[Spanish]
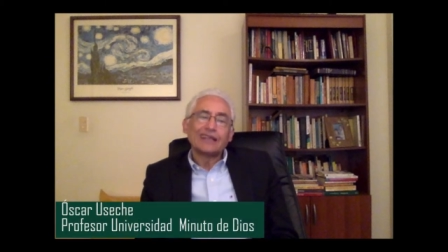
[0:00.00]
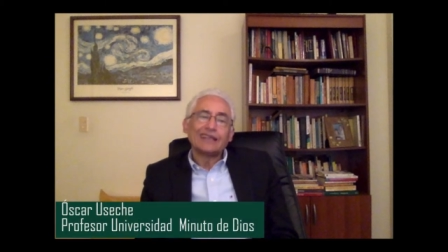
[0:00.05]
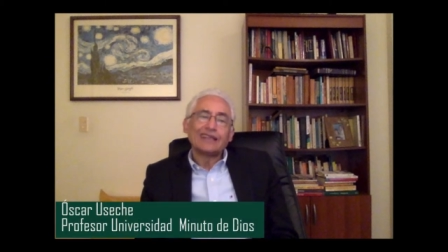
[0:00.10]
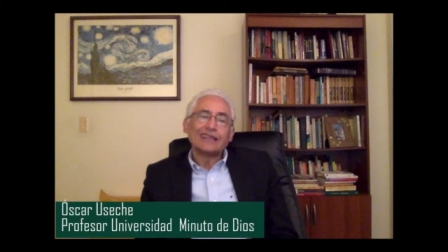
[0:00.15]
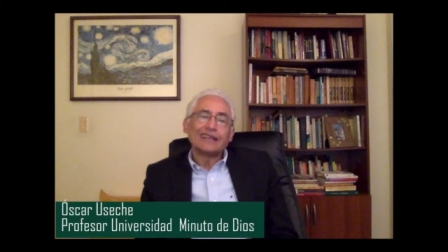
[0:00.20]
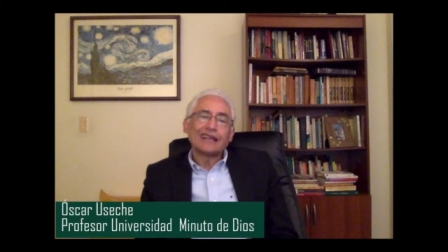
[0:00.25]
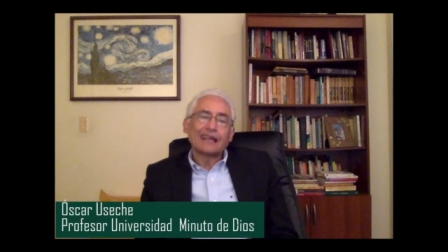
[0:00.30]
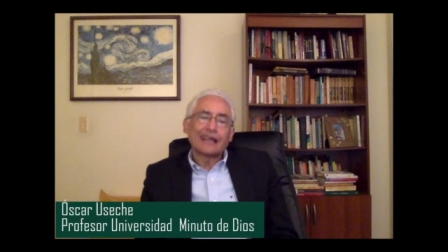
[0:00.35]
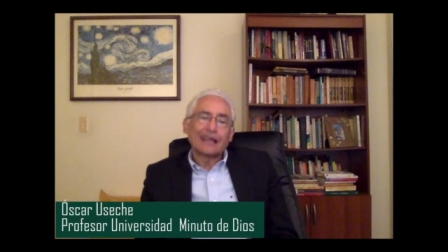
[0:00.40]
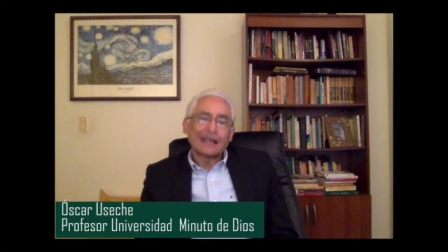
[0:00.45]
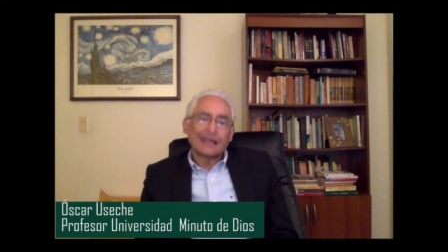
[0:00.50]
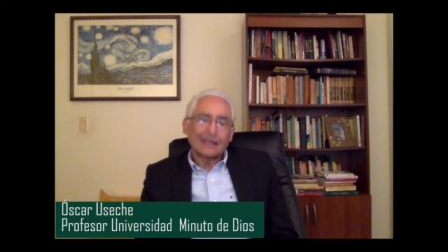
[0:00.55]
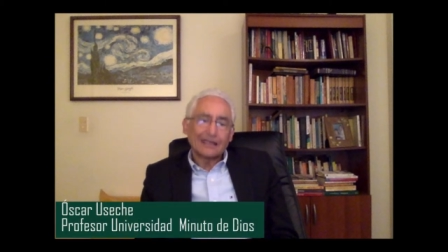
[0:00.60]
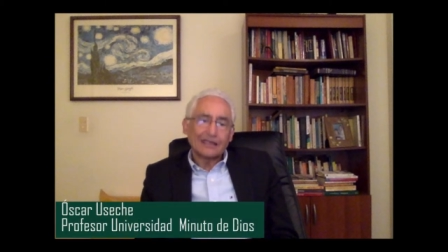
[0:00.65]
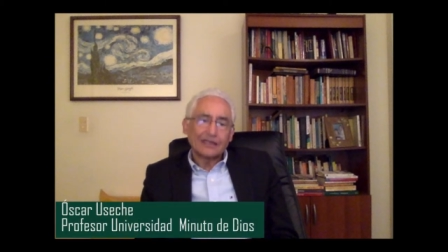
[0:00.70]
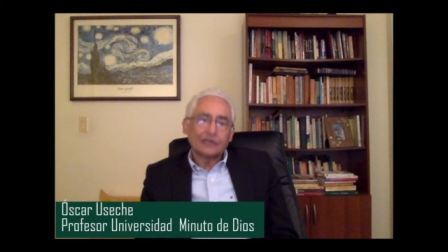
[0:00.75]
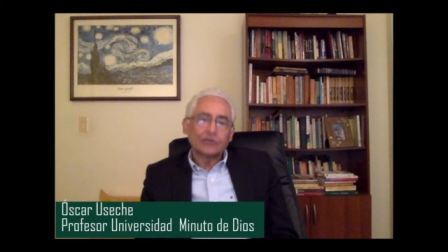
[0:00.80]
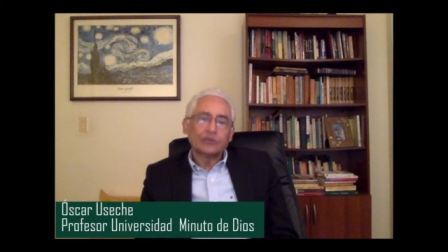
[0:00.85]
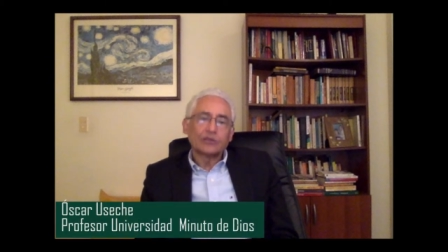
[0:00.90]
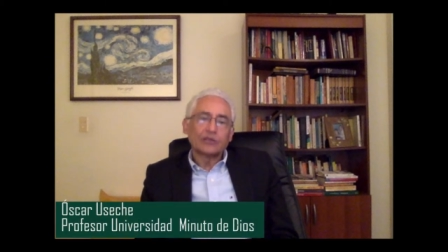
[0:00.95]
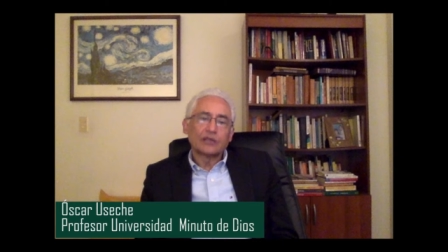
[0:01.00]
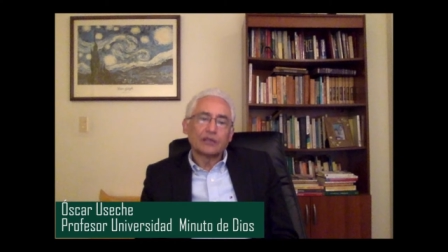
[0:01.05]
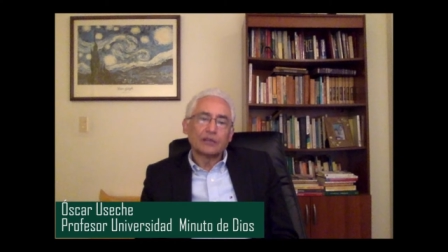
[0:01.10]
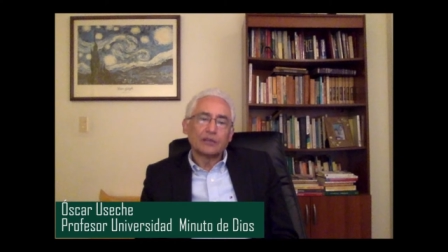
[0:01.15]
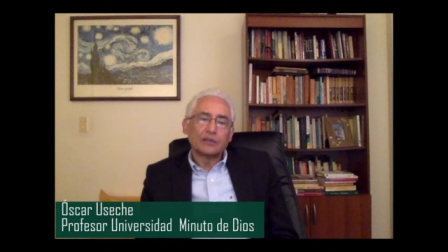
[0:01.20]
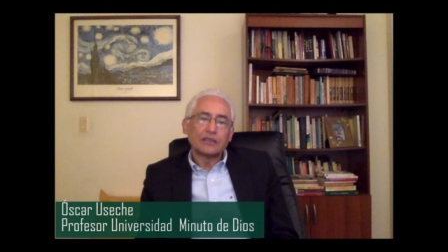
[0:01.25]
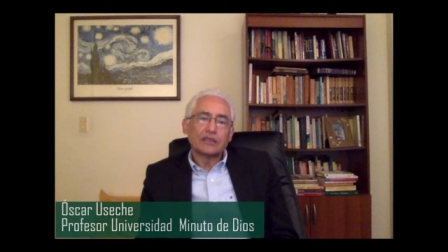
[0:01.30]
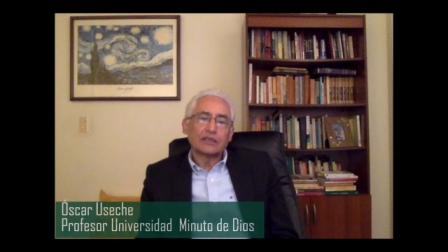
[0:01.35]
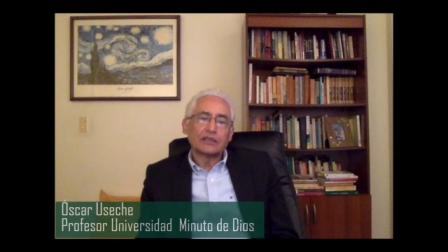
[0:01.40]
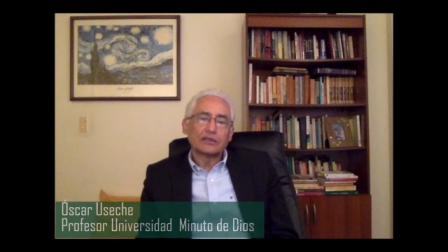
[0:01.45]
y agradezco la
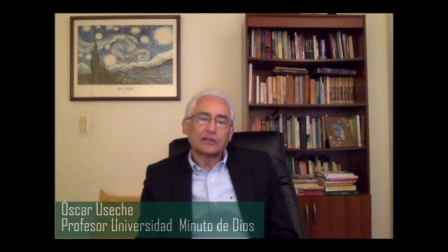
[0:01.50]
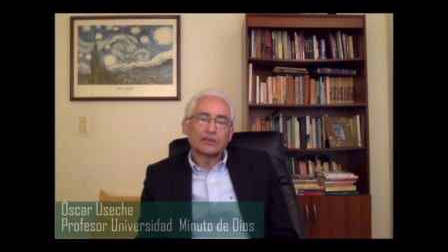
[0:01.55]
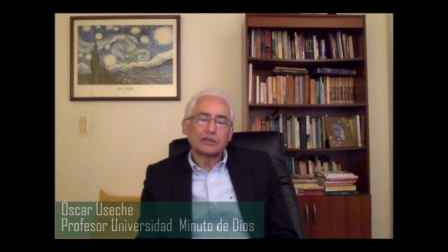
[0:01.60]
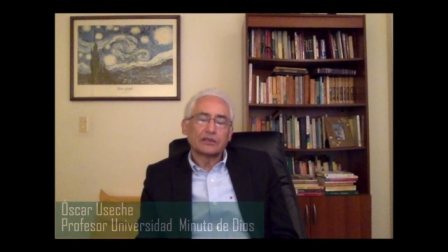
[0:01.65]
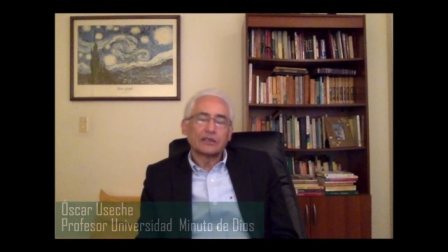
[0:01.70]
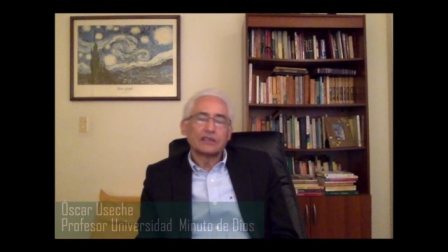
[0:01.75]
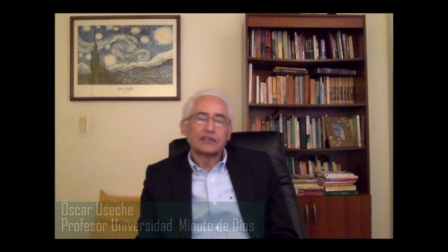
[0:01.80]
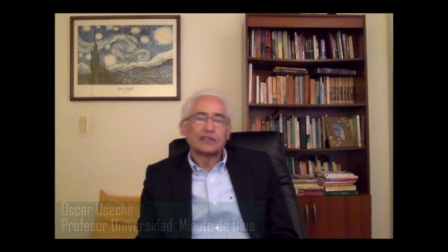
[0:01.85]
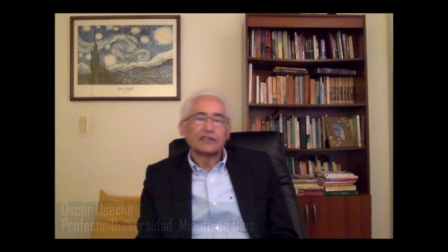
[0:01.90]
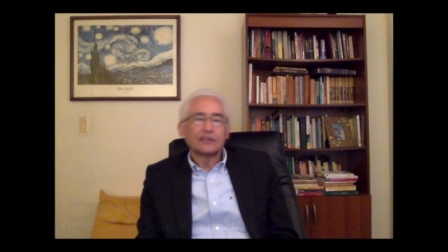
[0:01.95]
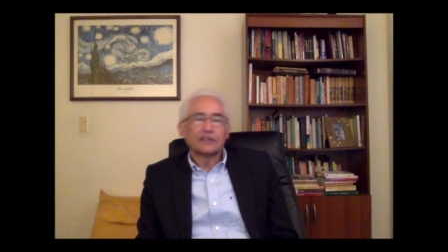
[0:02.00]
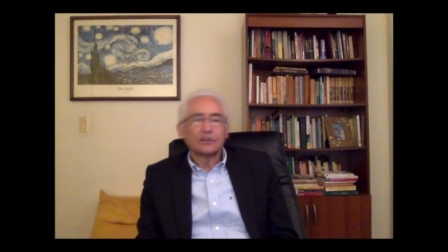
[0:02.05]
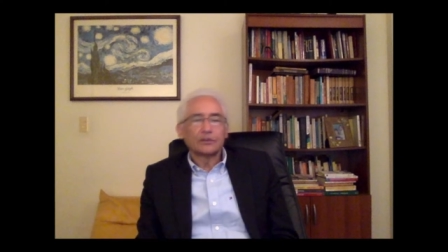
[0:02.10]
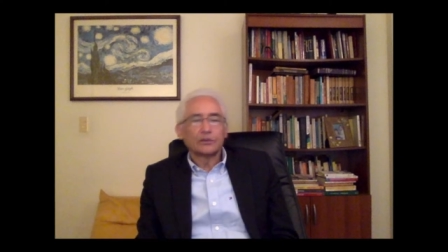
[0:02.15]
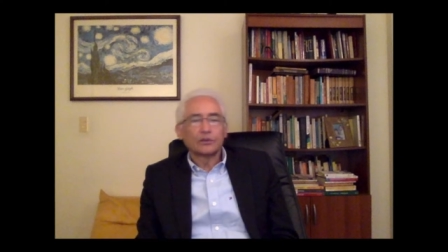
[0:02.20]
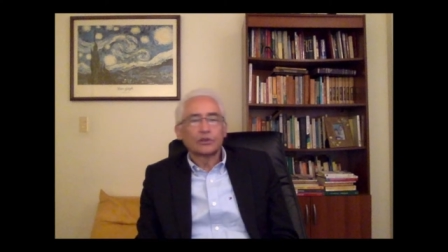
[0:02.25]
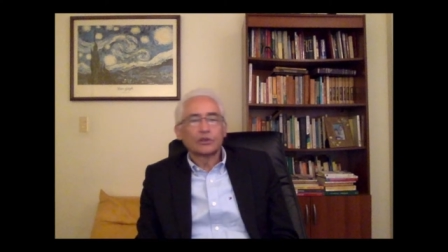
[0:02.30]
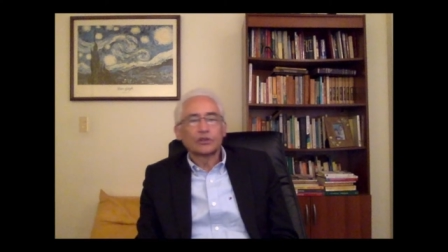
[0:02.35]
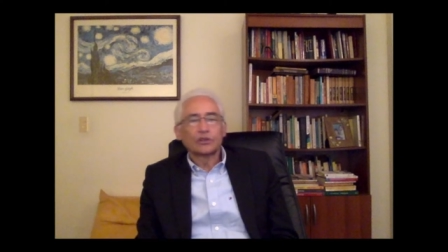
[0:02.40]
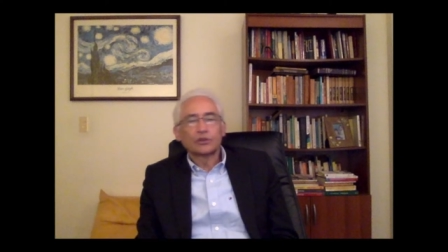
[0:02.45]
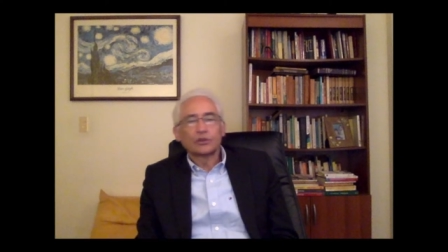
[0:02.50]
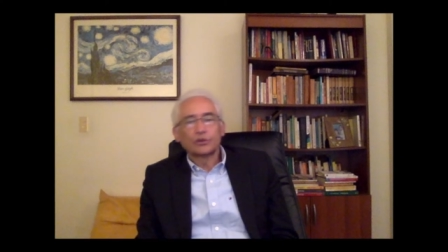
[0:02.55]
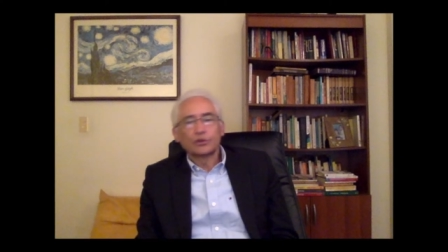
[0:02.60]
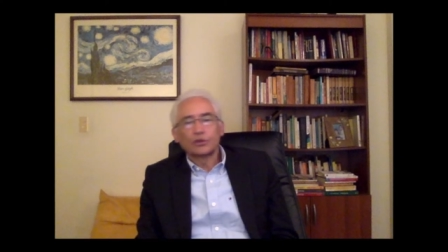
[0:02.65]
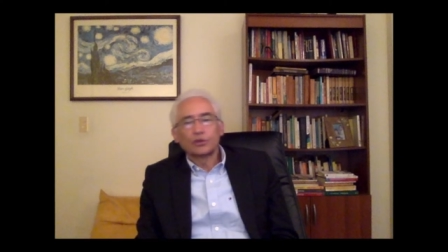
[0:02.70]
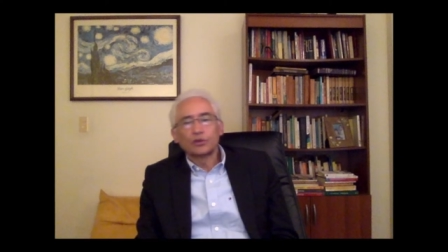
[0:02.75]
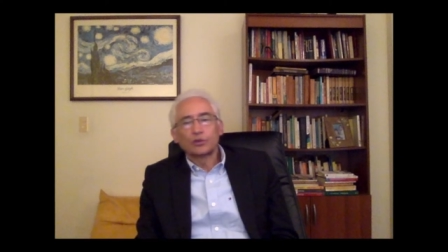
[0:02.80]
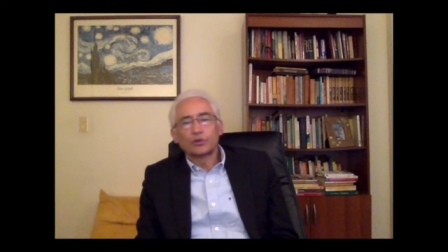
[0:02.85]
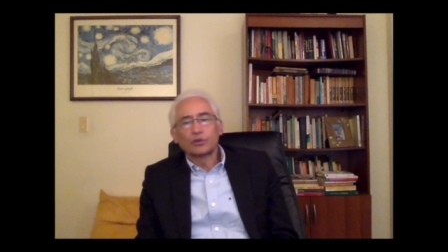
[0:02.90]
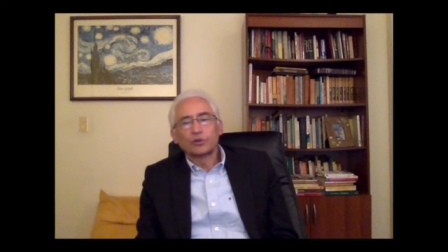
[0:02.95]
invitación del Instituto de
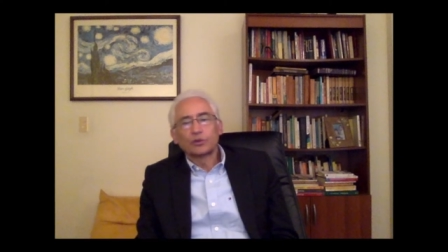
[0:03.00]
Estudios